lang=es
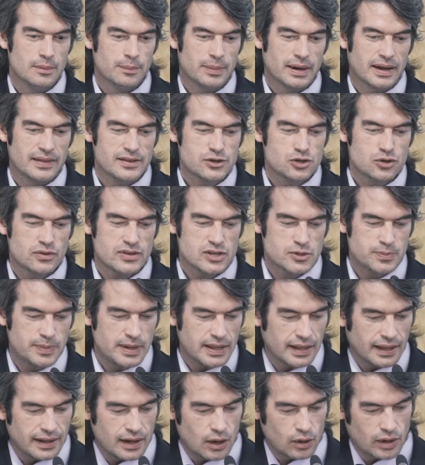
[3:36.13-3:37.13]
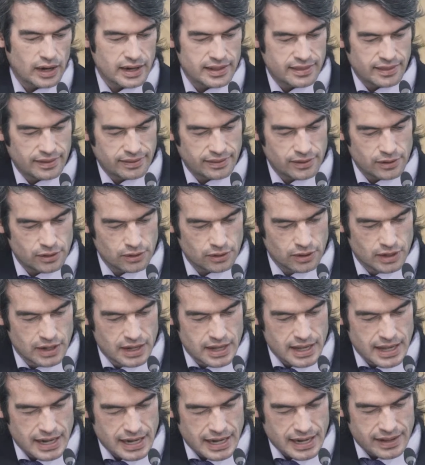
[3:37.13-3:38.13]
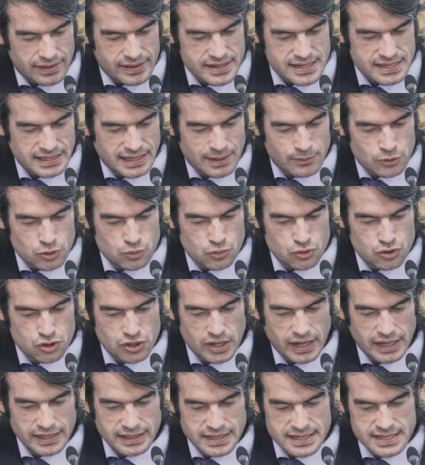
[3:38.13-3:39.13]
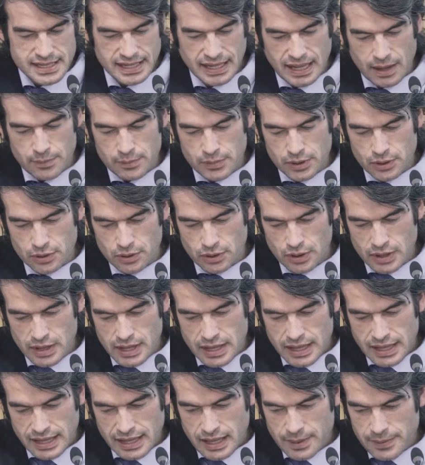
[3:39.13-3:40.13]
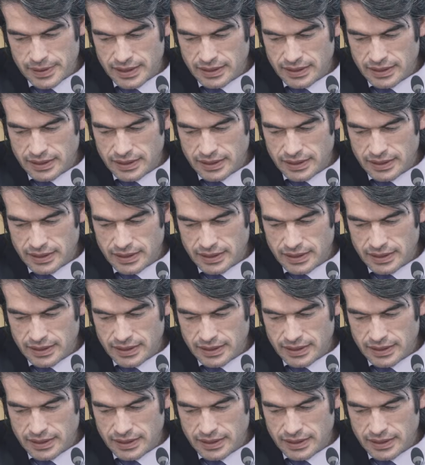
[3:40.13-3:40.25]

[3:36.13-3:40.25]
Para dicho despliegue de la organización, necesitamos muchos agentes de cambio y,